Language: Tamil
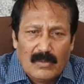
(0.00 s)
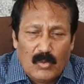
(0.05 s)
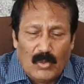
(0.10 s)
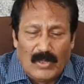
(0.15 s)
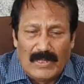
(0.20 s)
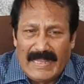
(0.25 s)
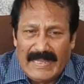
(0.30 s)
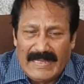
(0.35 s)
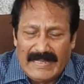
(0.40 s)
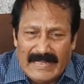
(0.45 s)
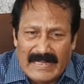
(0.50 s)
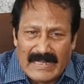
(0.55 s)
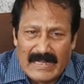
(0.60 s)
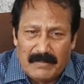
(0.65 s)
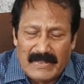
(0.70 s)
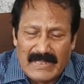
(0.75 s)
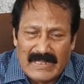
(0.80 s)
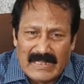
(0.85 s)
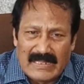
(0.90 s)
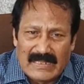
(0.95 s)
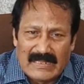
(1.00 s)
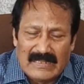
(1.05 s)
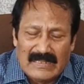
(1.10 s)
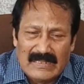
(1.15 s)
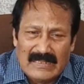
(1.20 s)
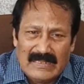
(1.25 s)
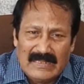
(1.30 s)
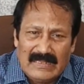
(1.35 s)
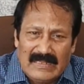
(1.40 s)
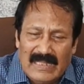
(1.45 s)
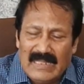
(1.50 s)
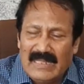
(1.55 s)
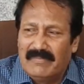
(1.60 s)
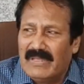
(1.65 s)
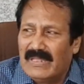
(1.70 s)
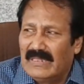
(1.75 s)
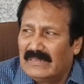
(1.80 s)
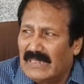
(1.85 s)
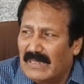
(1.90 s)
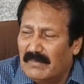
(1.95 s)
கொள்ளை நடைபெறுகிறது
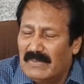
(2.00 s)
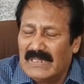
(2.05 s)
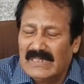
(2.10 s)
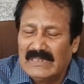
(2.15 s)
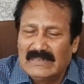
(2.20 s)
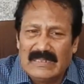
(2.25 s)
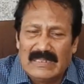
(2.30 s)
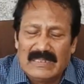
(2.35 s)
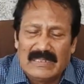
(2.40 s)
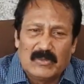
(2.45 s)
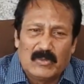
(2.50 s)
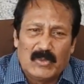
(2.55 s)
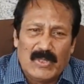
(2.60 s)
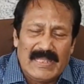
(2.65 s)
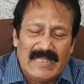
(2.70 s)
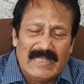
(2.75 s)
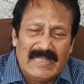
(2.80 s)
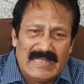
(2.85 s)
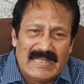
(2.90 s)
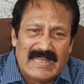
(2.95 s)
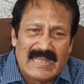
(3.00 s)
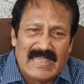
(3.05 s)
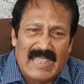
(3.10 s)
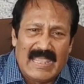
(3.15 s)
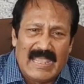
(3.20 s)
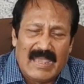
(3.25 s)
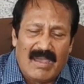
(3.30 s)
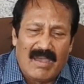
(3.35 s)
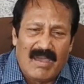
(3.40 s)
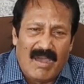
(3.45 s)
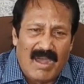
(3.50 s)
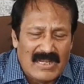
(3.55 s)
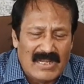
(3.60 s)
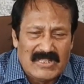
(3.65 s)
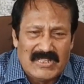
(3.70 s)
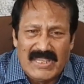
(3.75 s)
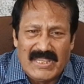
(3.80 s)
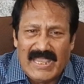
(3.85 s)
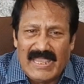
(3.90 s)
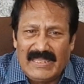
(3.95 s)
எனவே தமிழகத்தில் இருக்கக்கூடிய இன்றைய
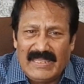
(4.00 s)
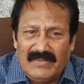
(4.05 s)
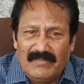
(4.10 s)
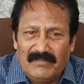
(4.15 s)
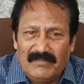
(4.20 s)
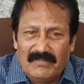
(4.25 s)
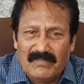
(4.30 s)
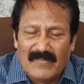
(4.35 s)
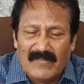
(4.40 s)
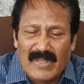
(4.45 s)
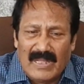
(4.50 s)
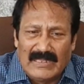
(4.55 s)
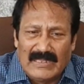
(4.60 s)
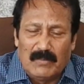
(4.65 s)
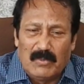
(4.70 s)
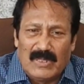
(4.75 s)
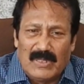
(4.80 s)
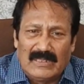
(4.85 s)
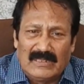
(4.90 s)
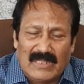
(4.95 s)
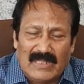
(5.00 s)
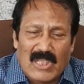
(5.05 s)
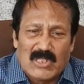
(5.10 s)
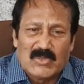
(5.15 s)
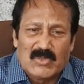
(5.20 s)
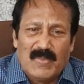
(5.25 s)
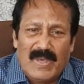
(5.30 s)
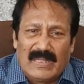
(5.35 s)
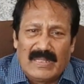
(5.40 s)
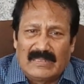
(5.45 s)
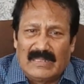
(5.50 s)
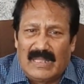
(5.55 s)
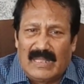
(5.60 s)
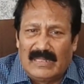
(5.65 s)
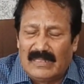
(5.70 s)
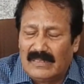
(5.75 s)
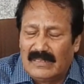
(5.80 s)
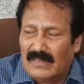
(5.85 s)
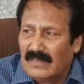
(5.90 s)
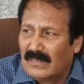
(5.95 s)
ஆட்சியை அதே போல் டாஸ்மாக்கால்